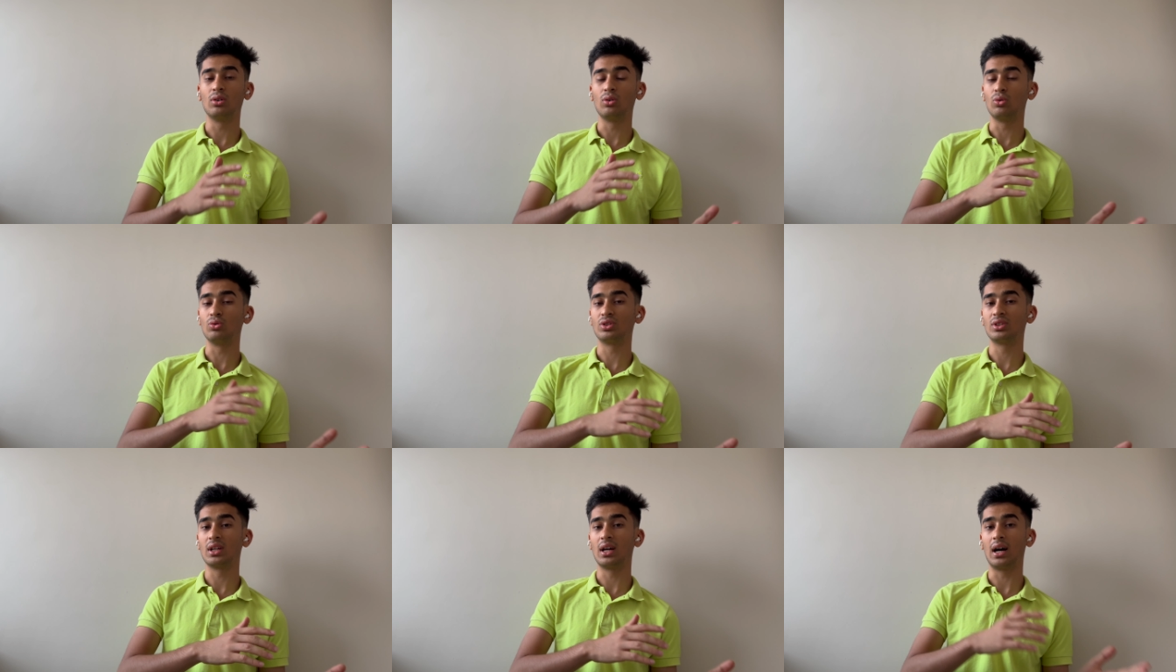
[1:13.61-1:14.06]

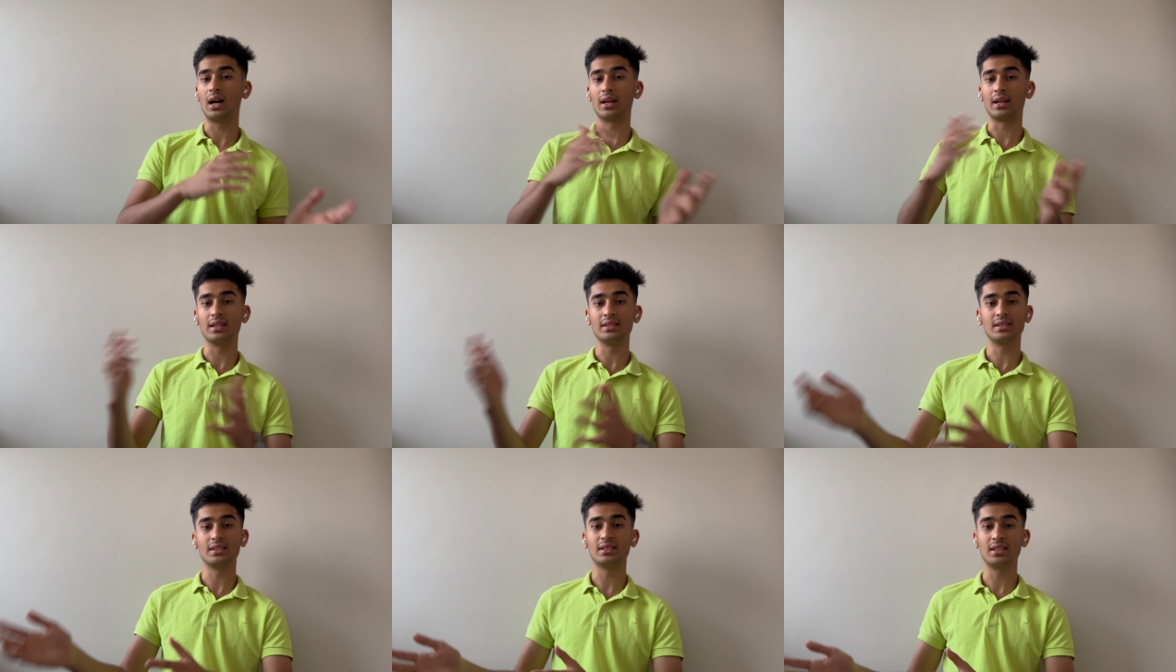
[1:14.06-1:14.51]
उससे
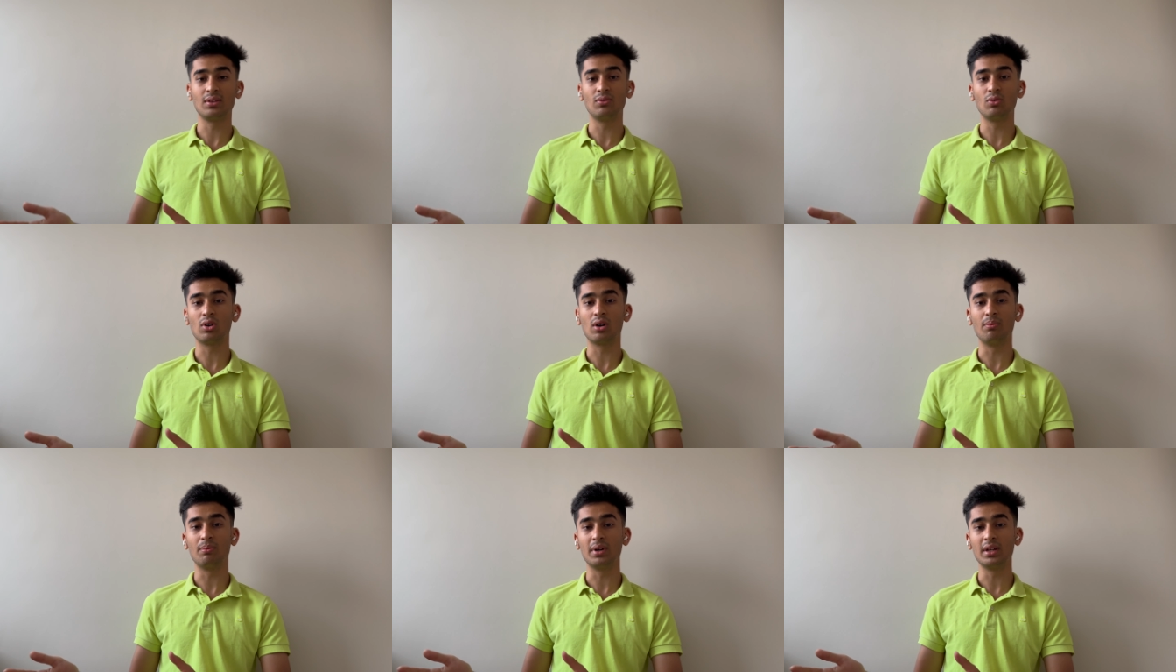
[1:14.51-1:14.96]
आगे जैसे ही वो
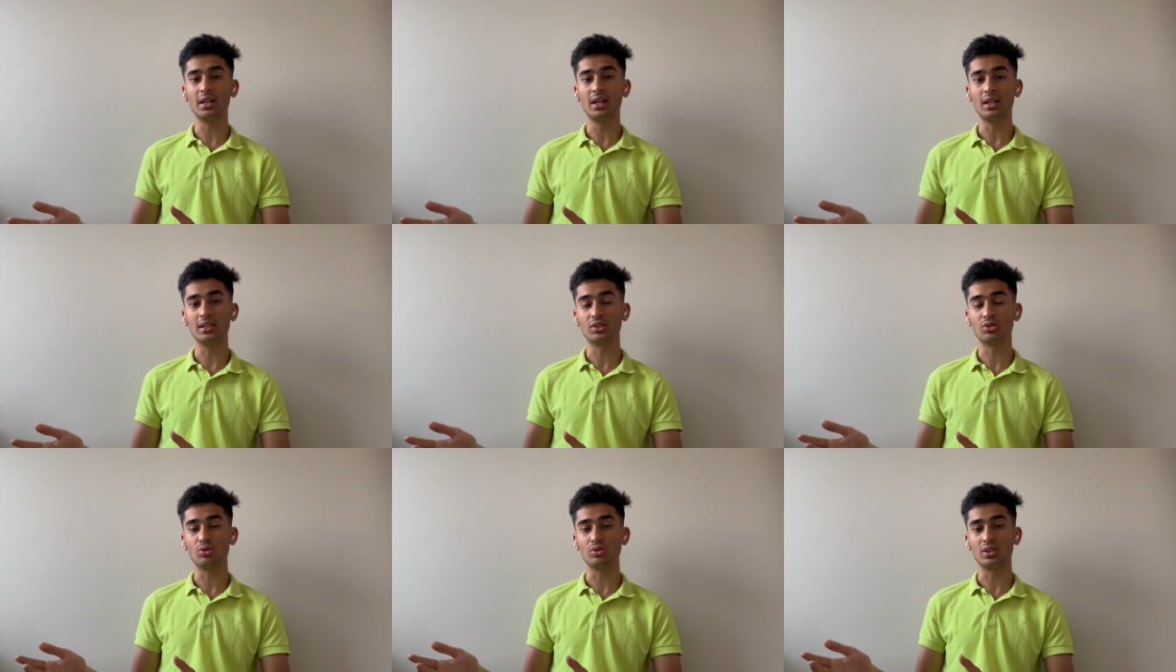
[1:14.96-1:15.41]
कंपनी
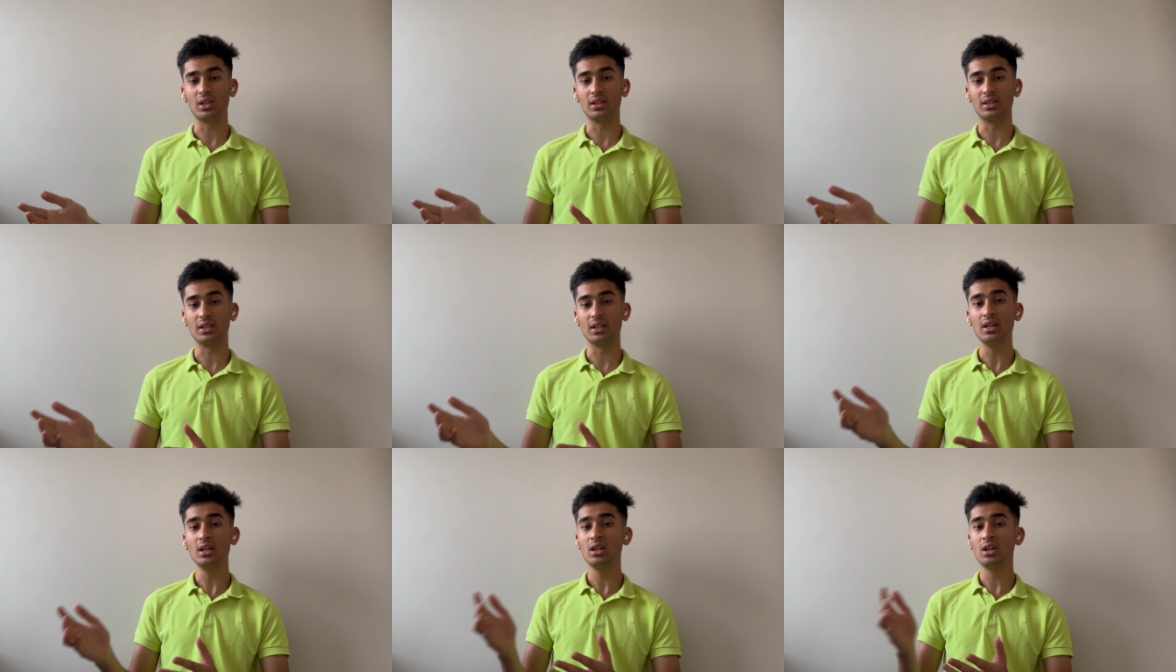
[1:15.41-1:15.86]
लिस्ट हो
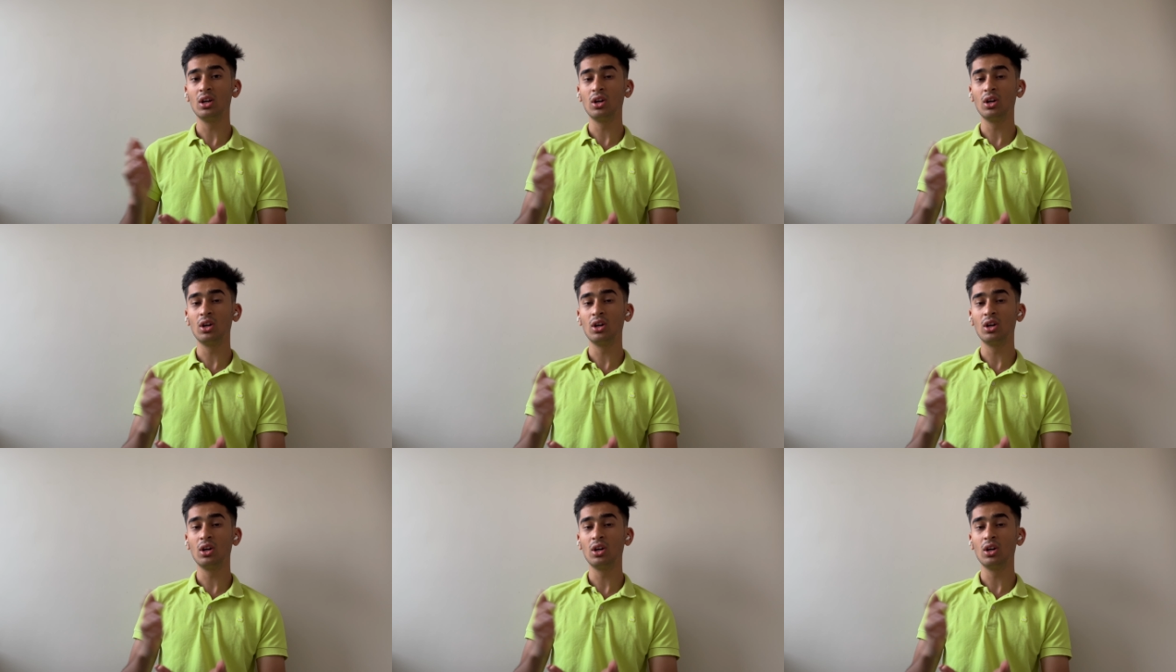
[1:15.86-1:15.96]
जाती है